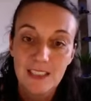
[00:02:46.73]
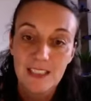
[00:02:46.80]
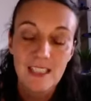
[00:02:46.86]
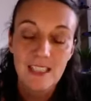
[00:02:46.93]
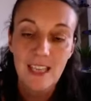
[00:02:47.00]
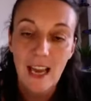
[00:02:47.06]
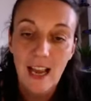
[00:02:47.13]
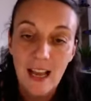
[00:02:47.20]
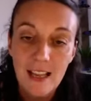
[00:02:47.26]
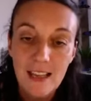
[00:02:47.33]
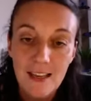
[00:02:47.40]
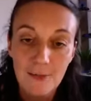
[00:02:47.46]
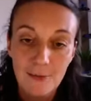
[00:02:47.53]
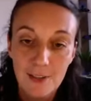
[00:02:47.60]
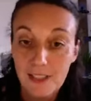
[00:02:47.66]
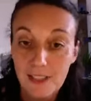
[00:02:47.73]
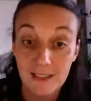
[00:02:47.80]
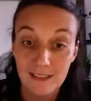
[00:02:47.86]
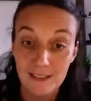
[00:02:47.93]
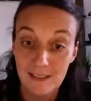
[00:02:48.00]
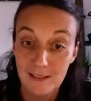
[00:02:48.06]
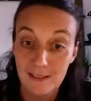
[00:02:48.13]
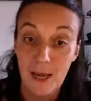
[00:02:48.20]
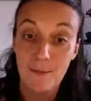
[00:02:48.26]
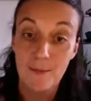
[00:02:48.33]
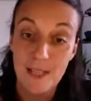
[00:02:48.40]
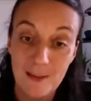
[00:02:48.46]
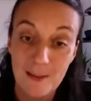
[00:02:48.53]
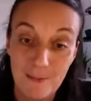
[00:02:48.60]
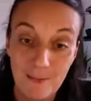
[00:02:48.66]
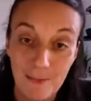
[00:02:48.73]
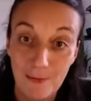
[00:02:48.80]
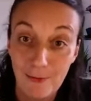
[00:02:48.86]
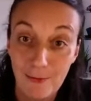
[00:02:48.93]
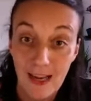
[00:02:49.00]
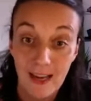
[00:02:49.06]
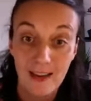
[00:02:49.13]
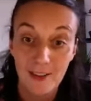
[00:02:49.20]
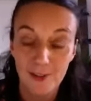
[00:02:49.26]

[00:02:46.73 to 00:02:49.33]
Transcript: die allerwichtigste in meinem Leben war.